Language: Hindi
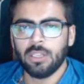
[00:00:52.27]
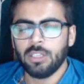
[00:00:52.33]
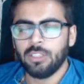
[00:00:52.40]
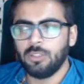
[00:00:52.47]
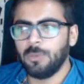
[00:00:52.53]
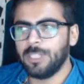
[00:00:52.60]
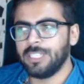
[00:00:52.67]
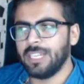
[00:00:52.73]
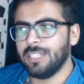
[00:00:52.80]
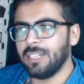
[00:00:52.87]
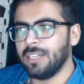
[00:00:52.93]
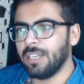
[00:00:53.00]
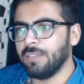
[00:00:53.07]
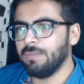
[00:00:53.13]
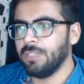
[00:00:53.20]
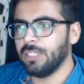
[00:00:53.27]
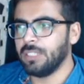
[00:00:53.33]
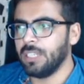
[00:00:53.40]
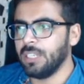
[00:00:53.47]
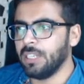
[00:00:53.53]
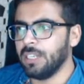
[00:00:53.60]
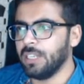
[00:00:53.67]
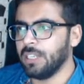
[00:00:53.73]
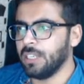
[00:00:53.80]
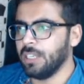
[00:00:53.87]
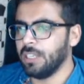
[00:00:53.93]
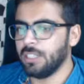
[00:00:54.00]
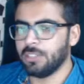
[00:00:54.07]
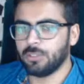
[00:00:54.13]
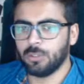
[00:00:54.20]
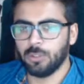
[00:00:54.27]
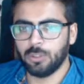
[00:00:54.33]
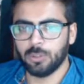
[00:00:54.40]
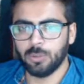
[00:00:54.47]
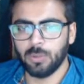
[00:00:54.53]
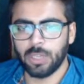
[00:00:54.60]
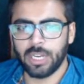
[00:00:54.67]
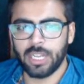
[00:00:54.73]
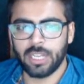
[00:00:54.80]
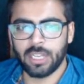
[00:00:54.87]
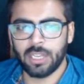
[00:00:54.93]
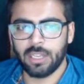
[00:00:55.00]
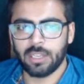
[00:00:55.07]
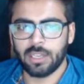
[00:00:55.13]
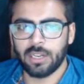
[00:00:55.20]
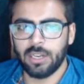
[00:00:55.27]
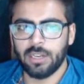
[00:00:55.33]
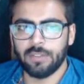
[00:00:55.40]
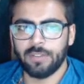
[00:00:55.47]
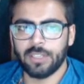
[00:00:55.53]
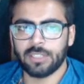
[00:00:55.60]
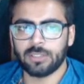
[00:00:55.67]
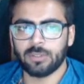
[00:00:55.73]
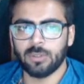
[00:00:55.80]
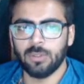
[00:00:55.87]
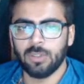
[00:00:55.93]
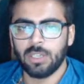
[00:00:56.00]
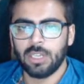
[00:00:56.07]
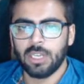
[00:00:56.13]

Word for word: सो भाई ज़्यादा टाइम वेस्ट नहीं करेंगे इसको शुरू करेंगे करंट अफेयर्स को